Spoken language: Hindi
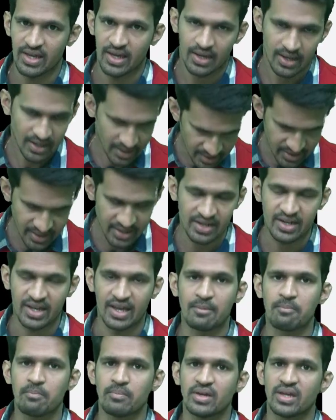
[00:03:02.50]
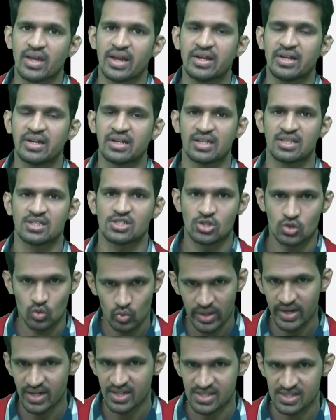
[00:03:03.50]
करंट एम बी एंट्रेंस
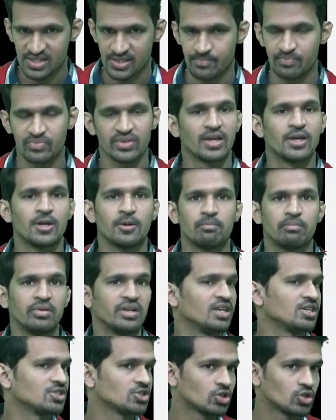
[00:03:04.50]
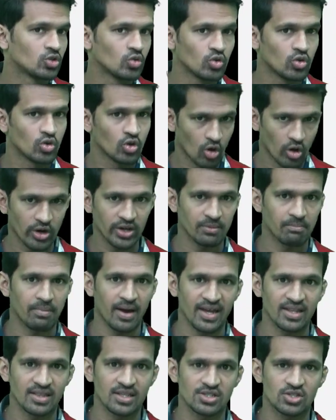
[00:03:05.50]
स्टूडेंट्स प्लीज डू नॉट बाय
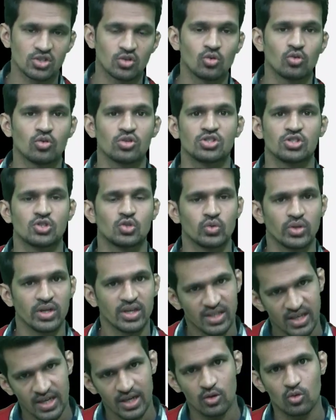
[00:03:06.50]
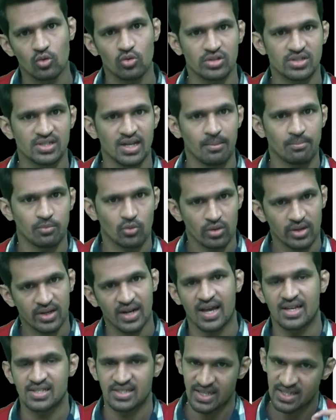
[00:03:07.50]
दिस कोर्स क्योंकि ये कोर्स आपको
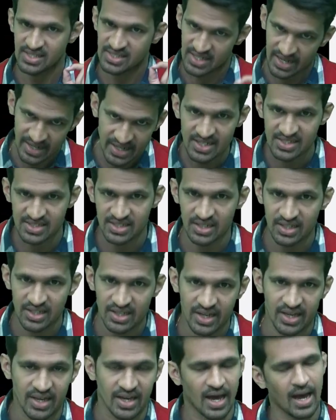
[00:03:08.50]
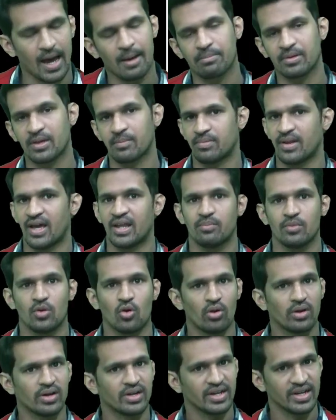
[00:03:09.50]
क्लास के साइड से ही है आपके प्लान में
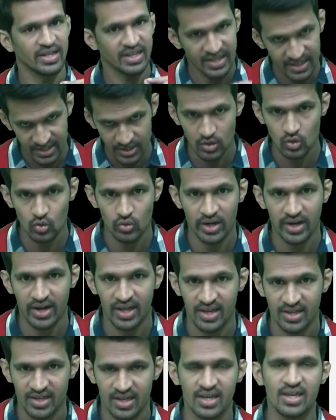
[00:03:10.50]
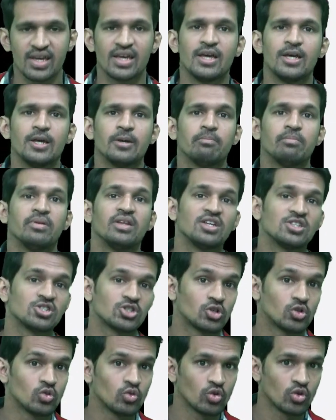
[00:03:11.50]
ऑलरेडी इंक्लूडेड है ये प्लीज
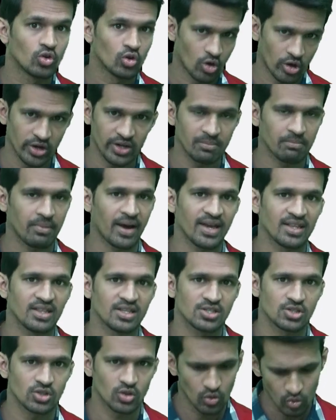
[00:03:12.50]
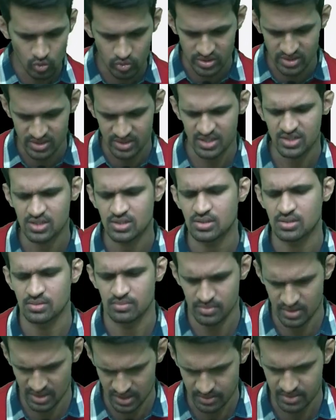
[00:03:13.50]
डू नॉट बाय दिस कोर्स दिस
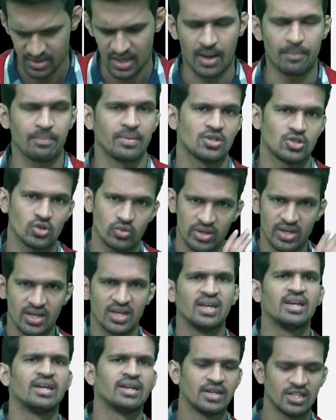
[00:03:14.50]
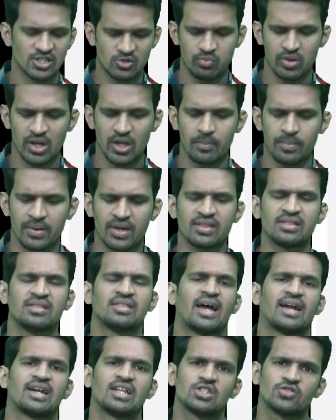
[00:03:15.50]
यहाँ पे जो ये डिस्प्ले पे दैट
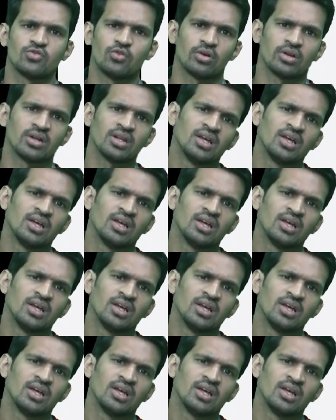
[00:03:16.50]
इज फॉर